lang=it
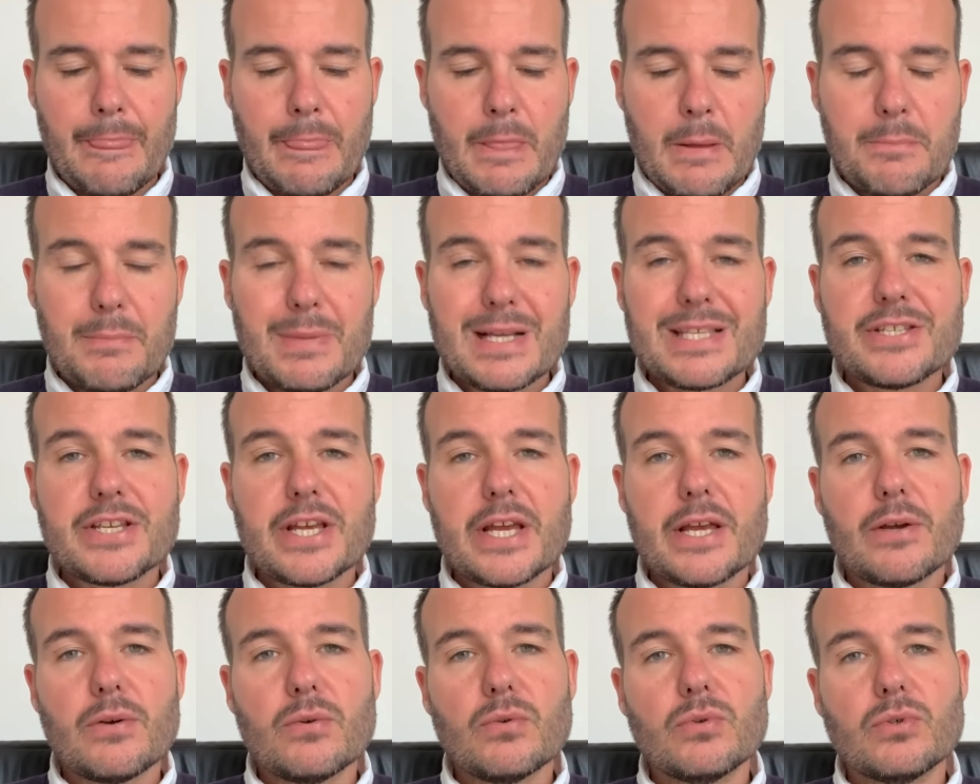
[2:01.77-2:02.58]
Ma
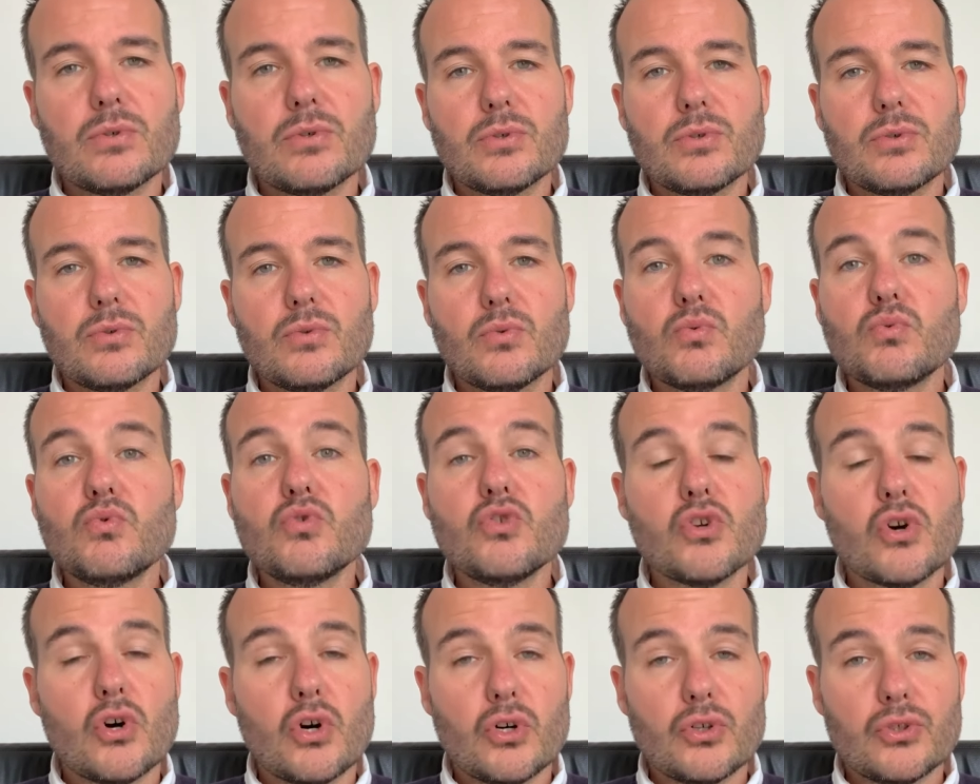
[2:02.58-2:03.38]
c'è eh, un
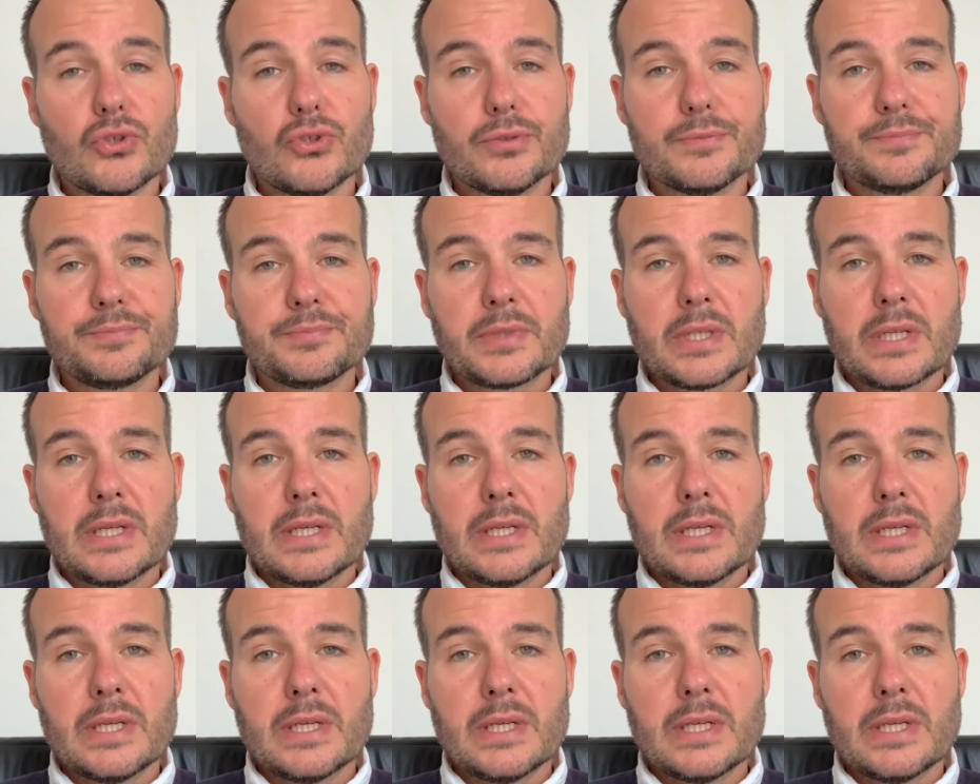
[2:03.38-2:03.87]
nodo.